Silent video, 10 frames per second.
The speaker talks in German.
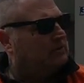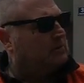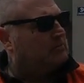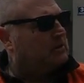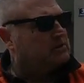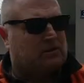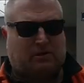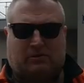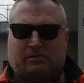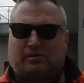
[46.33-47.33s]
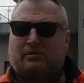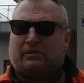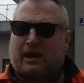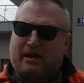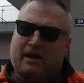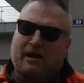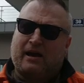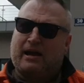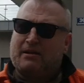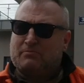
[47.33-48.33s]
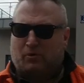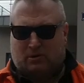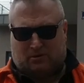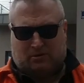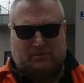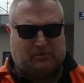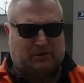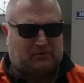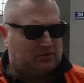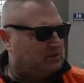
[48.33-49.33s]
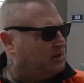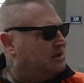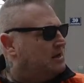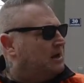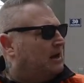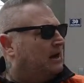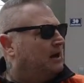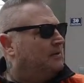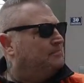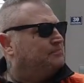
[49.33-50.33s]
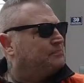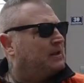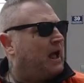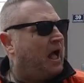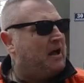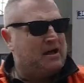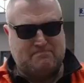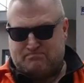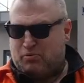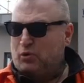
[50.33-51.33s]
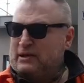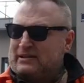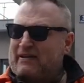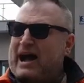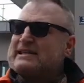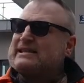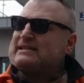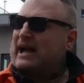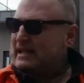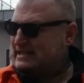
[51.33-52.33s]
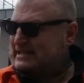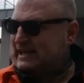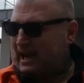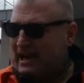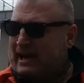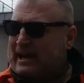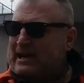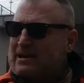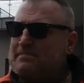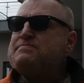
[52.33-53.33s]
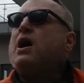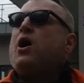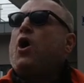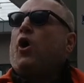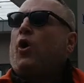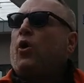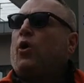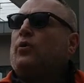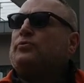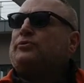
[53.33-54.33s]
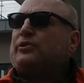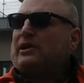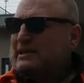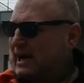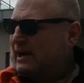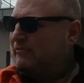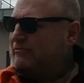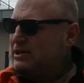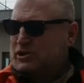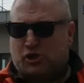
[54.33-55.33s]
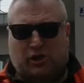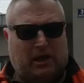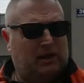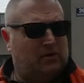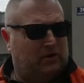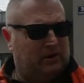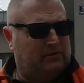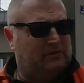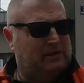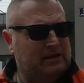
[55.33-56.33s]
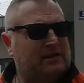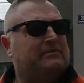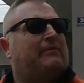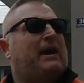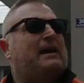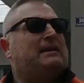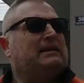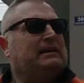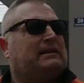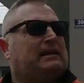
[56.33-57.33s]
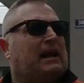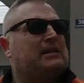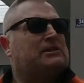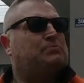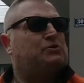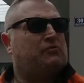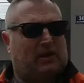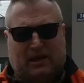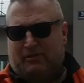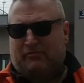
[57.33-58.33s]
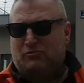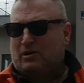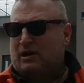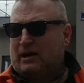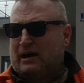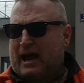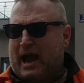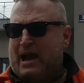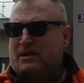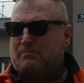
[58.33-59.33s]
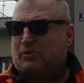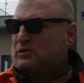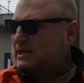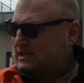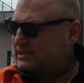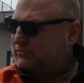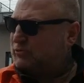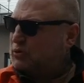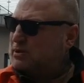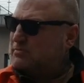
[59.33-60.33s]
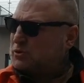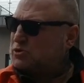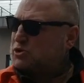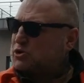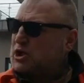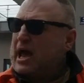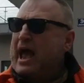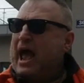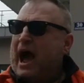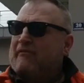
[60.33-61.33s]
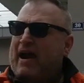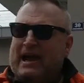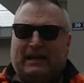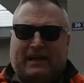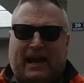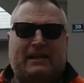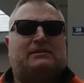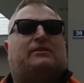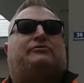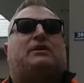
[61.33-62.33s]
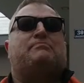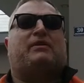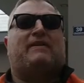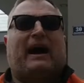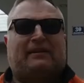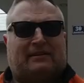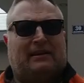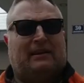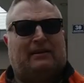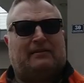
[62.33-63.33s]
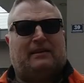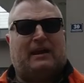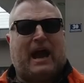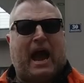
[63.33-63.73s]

hätte mal gesagt, drei Jahre, ein Monat und ein paar Tage. Ähm, Politwahnsinn ganz generell. Und ja, wir stehen heute hier, weil ich als Beschwerdeführer einen Prozess führen muss, weil ich einst auf dem Privatgelände